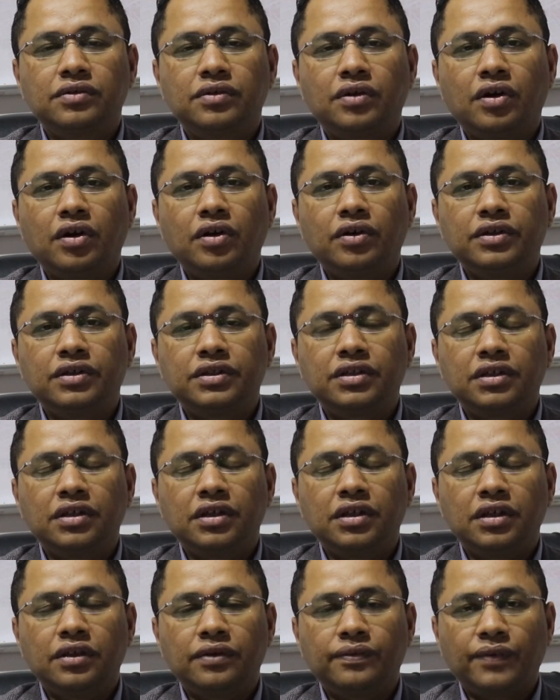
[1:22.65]
وحقنة
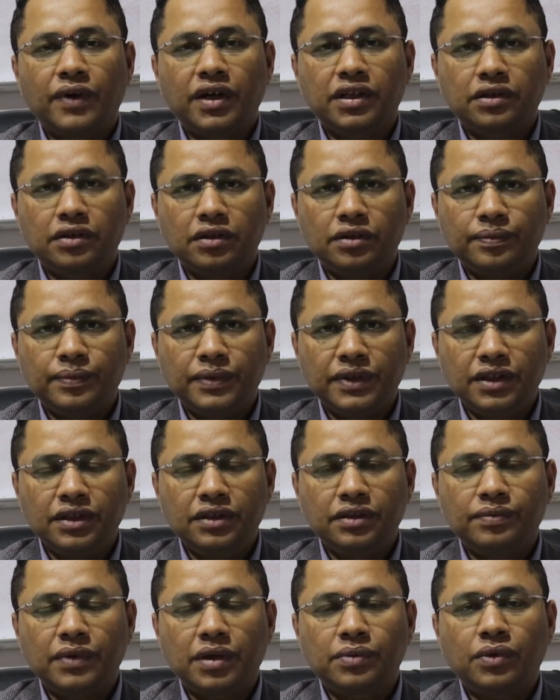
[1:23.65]
فيتامين بي
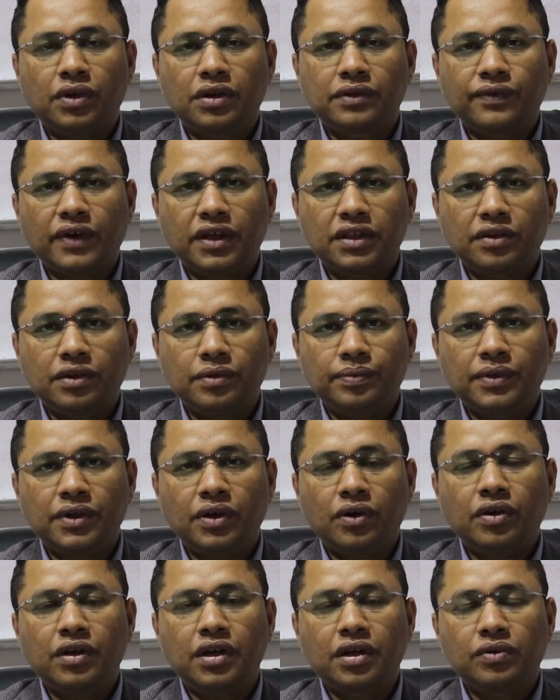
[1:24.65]
مجموعة فيتامين بي
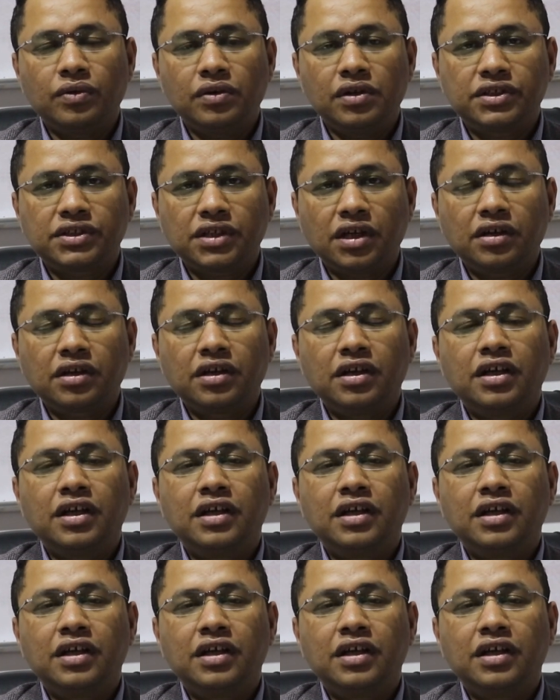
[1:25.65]
حقنة كل شهر